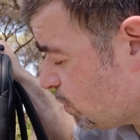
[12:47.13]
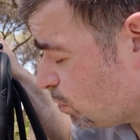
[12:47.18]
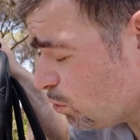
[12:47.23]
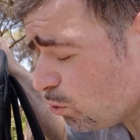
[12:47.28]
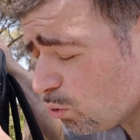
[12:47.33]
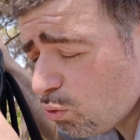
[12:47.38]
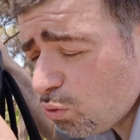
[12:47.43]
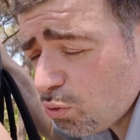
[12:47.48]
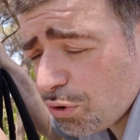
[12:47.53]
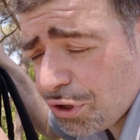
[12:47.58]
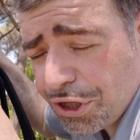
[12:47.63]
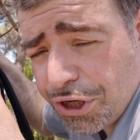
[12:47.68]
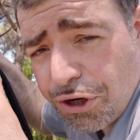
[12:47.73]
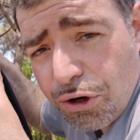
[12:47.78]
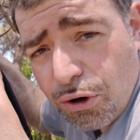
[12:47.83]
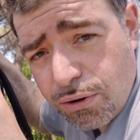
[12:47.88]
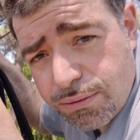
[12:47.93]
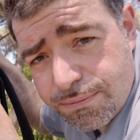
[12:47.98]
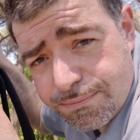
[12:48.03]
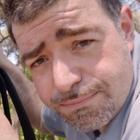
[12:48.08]

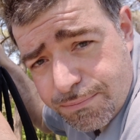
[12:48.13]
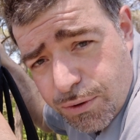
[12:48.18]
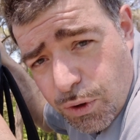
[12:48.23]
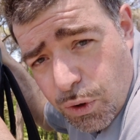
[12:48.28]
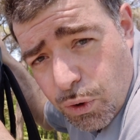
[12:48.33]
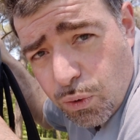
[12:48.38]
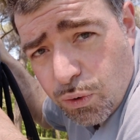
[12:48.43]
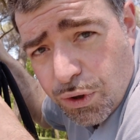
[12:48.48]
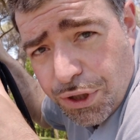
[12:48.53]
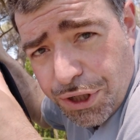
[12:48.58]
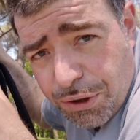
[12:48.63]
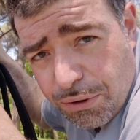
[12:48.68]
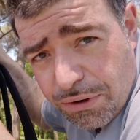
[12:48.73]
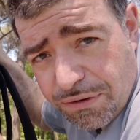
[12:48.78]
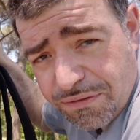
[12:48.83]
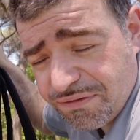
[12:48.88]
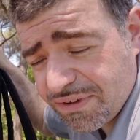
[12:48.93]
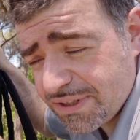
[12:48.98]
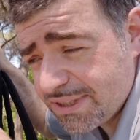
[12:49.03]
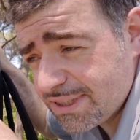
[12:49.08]
L'unico, l'unico
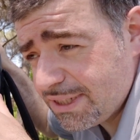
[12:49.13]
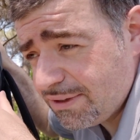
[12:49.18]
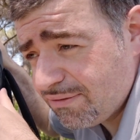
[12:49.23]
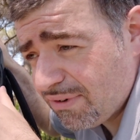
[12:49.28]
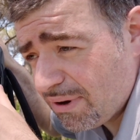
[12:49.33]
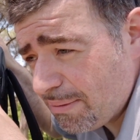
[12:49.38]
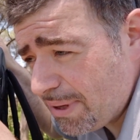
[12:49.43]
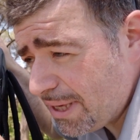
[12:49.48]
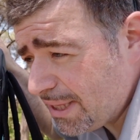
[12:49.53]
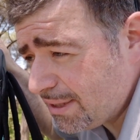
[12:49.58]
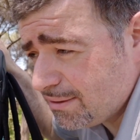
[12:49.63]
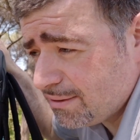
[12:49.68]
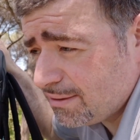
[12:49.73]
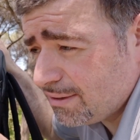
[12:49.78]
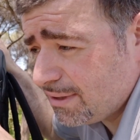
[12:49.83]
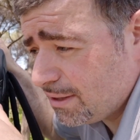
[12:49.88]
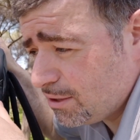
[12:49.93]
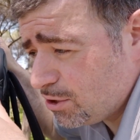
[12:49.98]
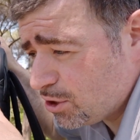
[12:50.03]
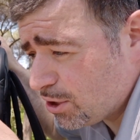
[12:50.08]

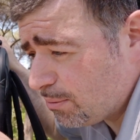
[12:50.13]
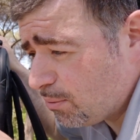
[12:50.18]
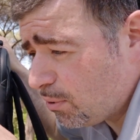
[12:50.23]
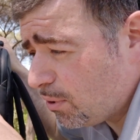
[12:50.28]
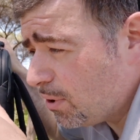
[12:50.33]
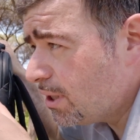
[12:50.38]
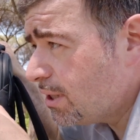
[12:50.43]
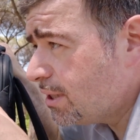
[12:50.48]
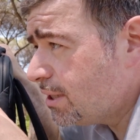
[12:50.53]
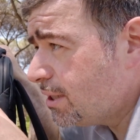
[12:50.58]
effettivamente, diciamo,